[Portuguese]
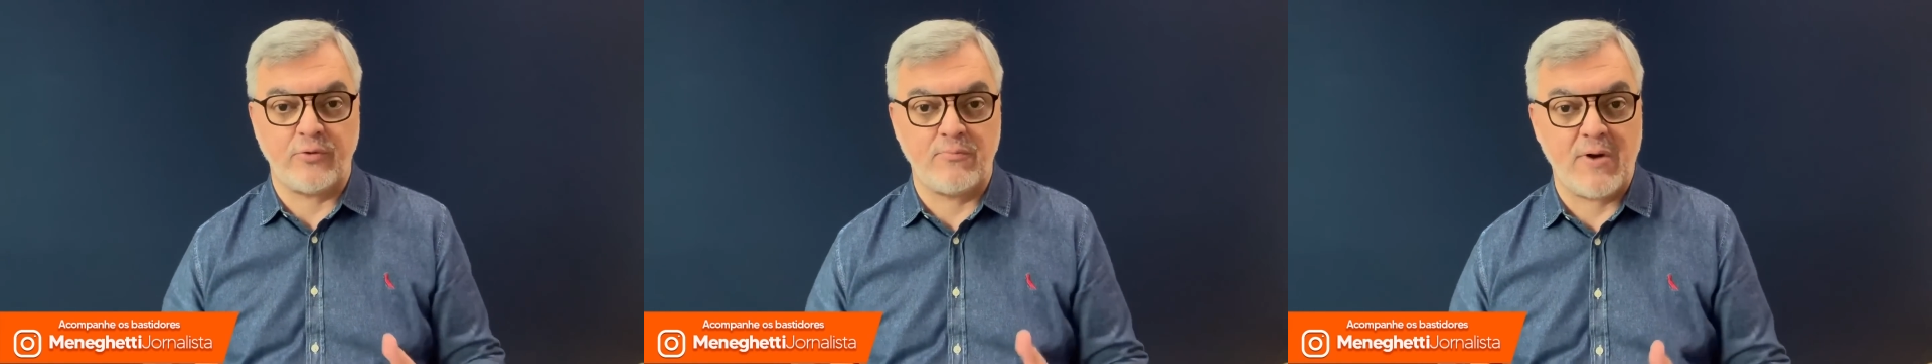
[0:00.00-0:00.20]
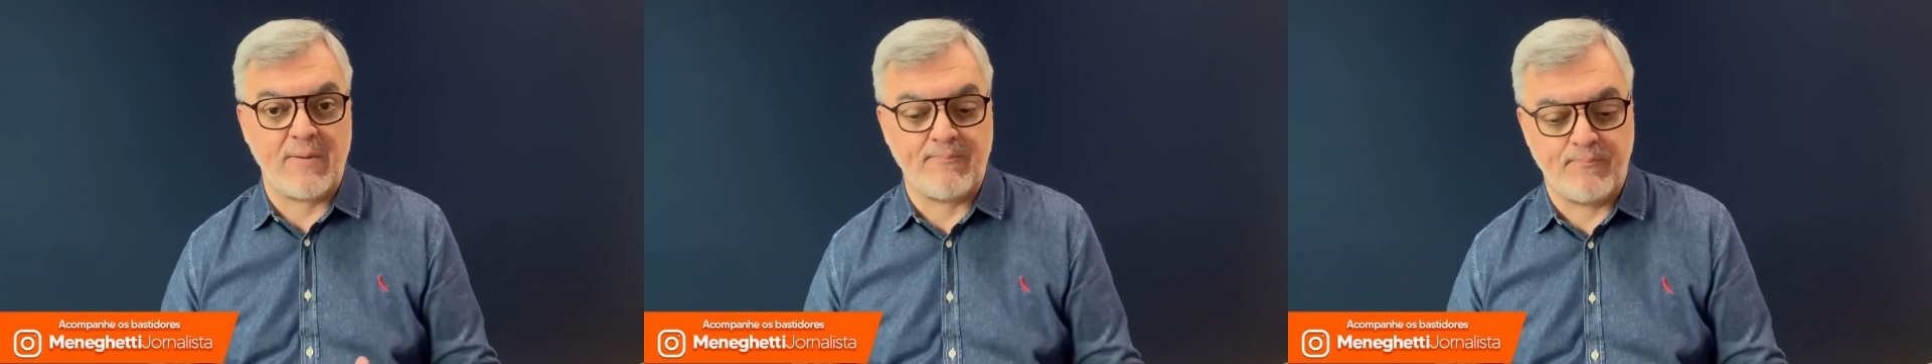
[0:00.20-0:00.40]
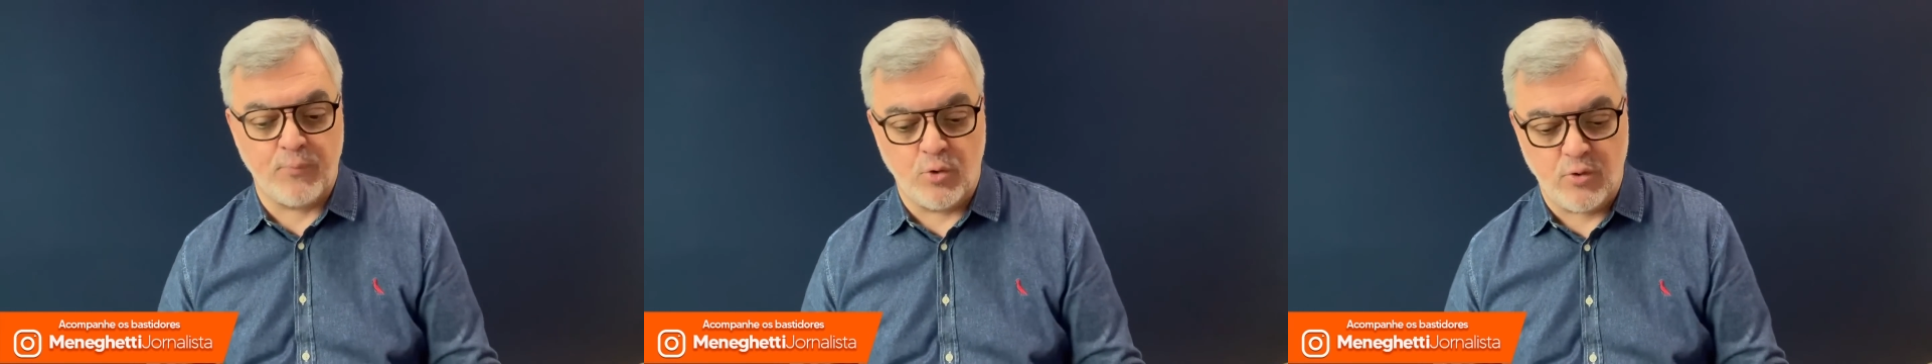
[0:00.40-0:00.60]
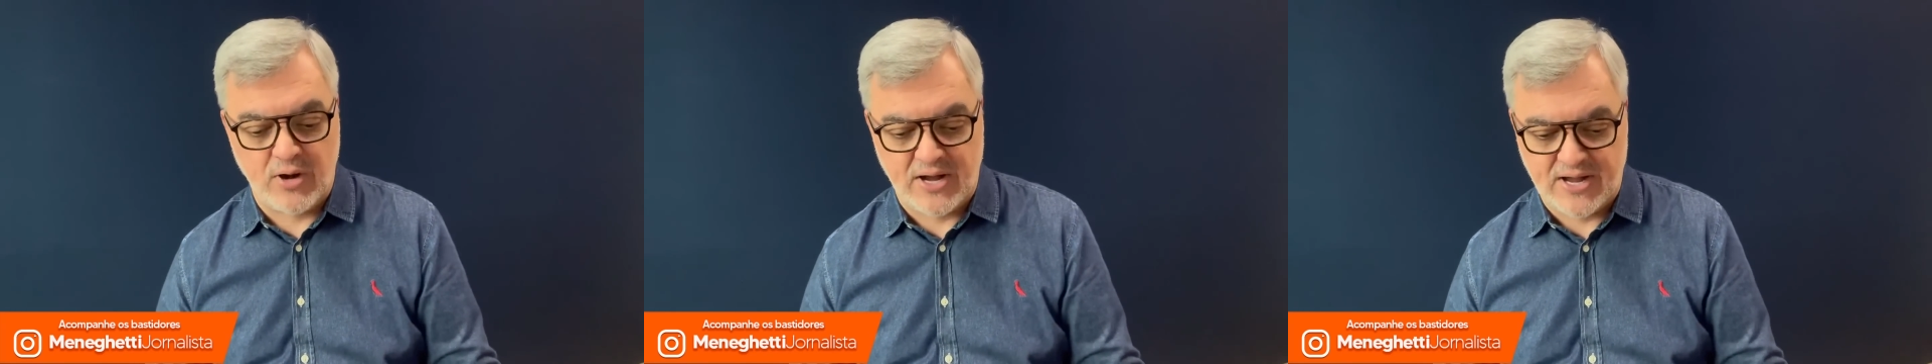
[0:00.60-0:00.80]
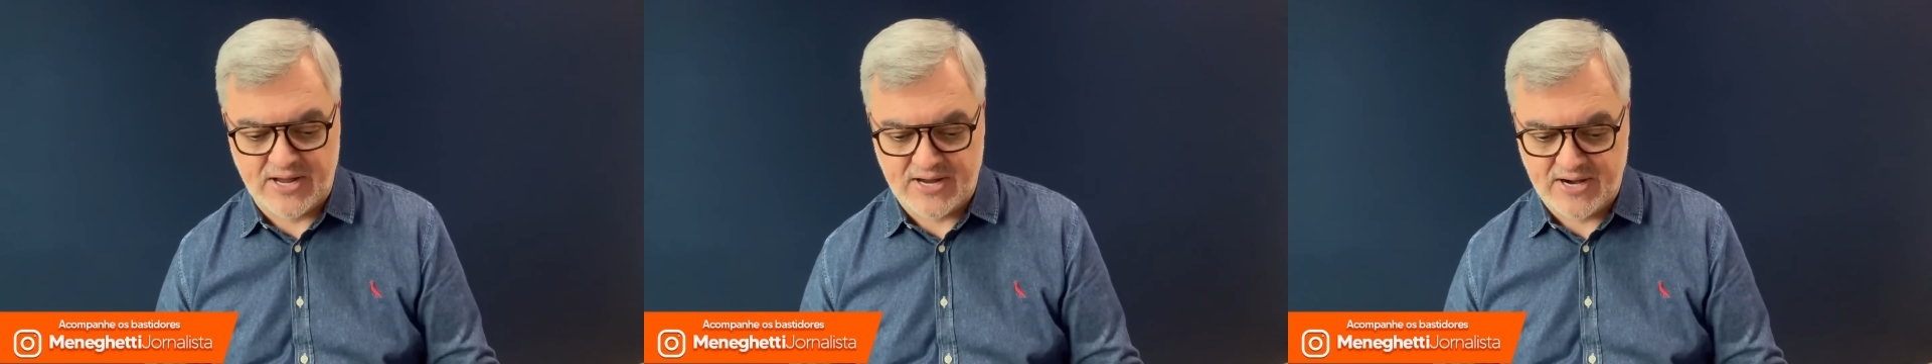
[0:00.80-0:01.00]
uma
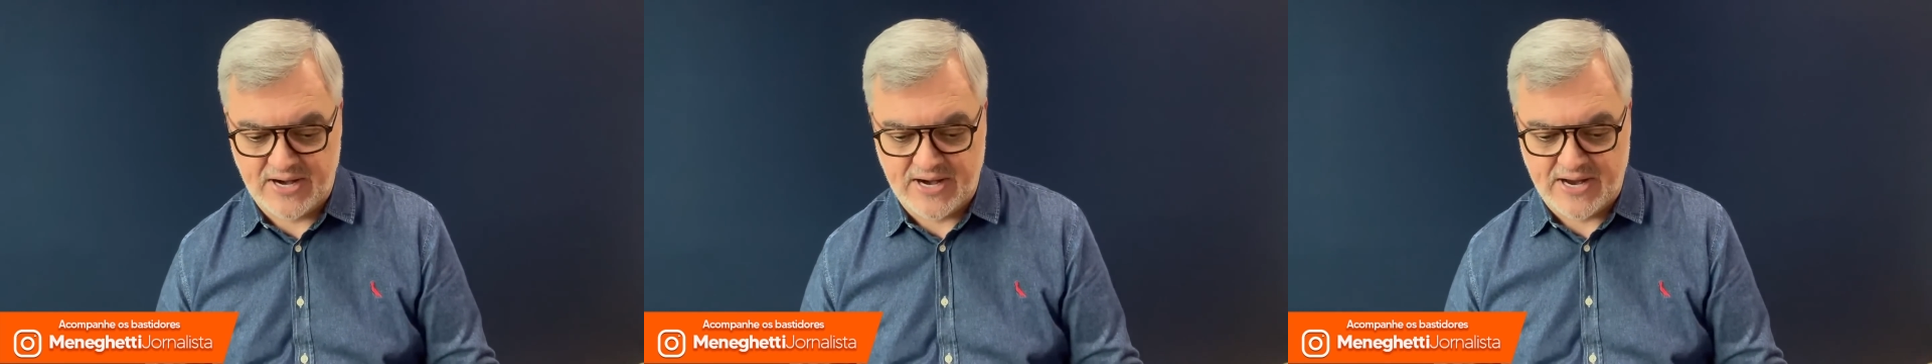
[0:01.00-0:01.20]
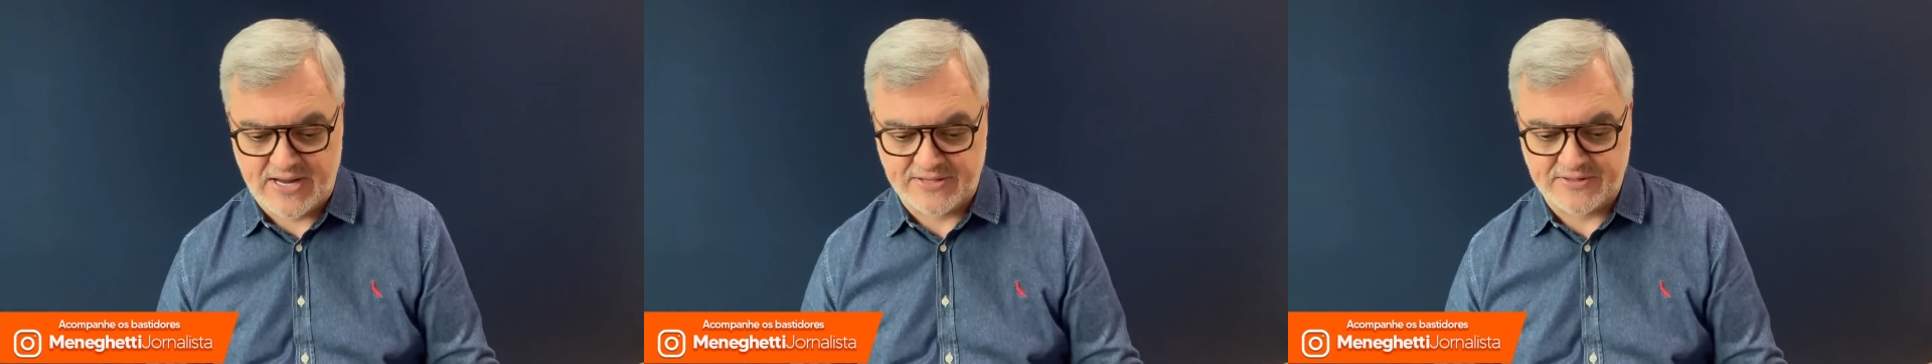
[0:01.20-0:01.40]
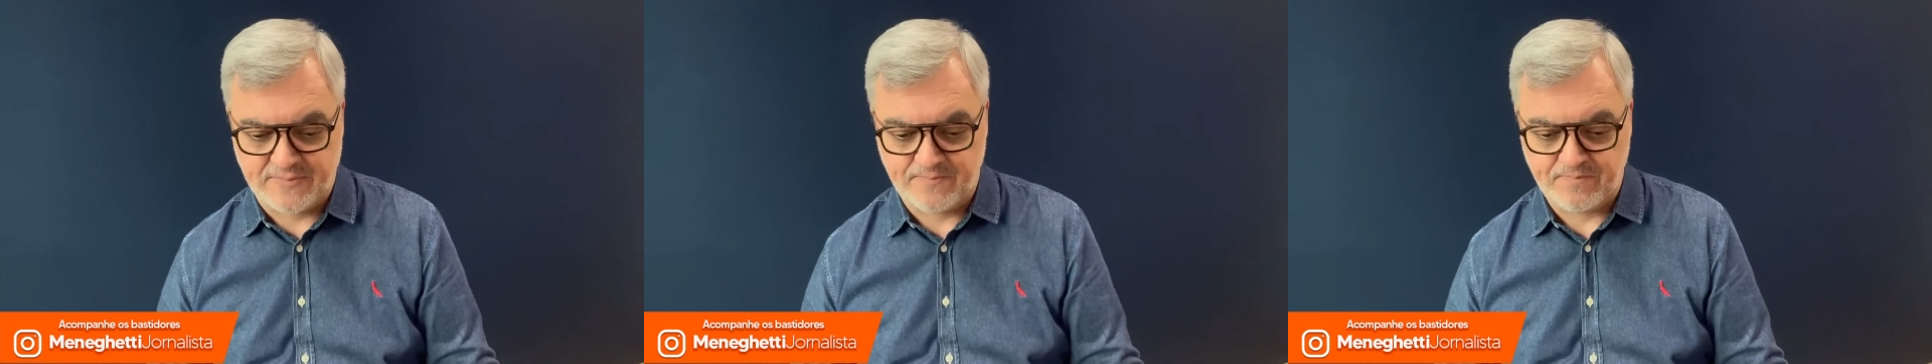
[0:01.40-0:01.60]
boa arrancada.